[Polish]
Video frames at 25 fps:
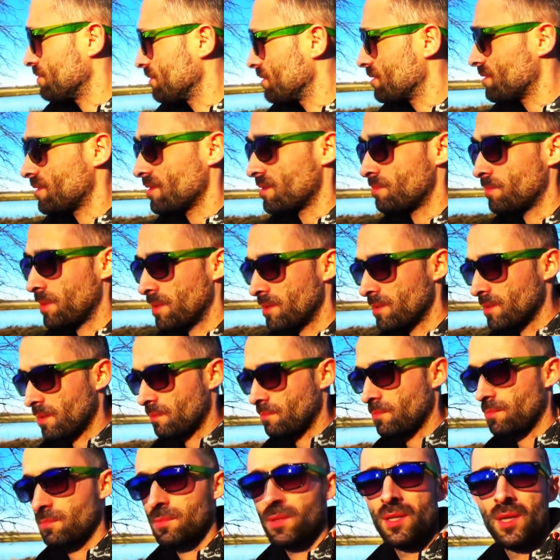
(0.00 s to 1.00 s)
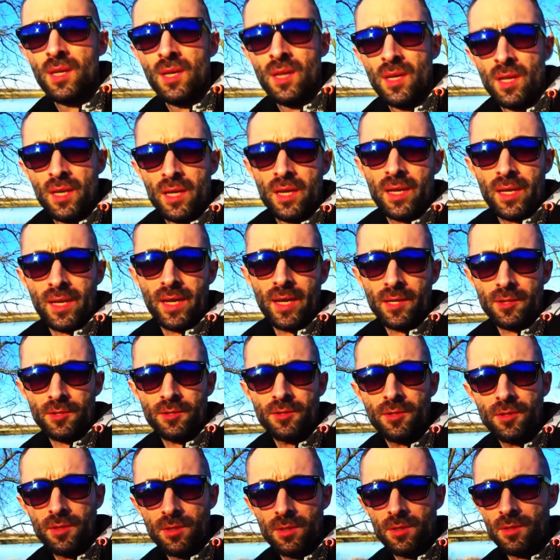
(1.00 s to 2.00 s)
mniej więcej spędzam
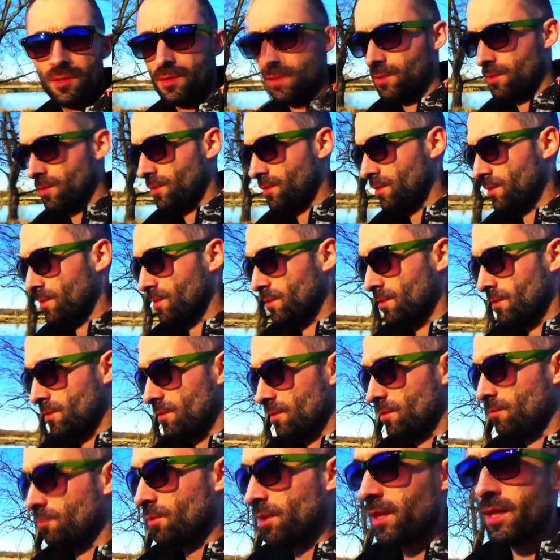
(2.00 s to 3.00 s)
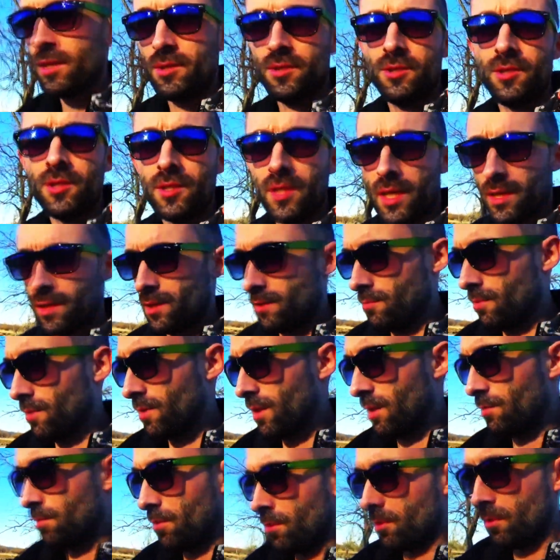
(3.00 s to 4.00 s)
każdy e, e, weekendzik, jak jest
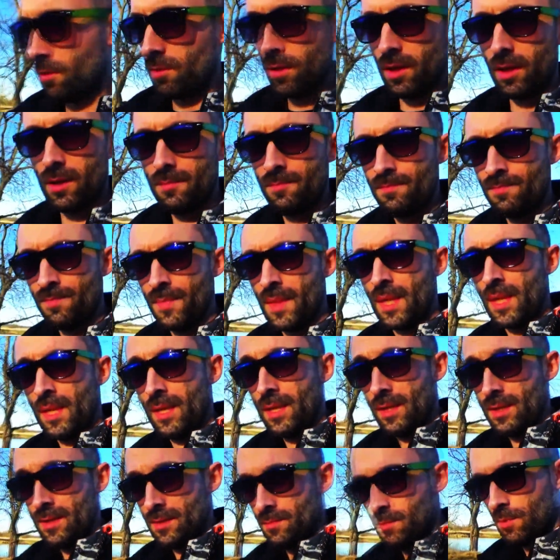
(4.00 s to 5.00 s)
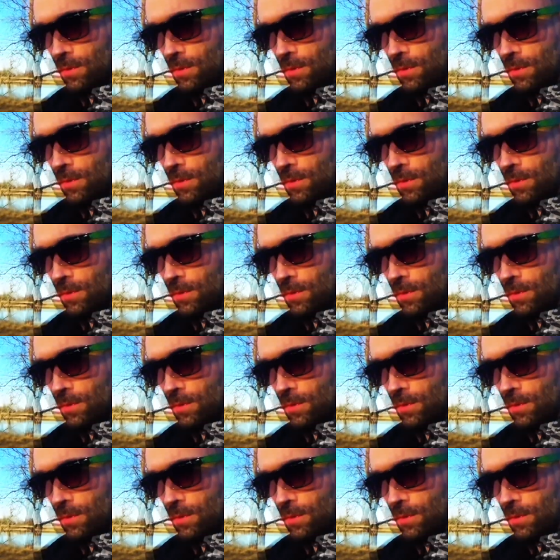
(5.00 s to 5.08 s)
ładna pogoda. Z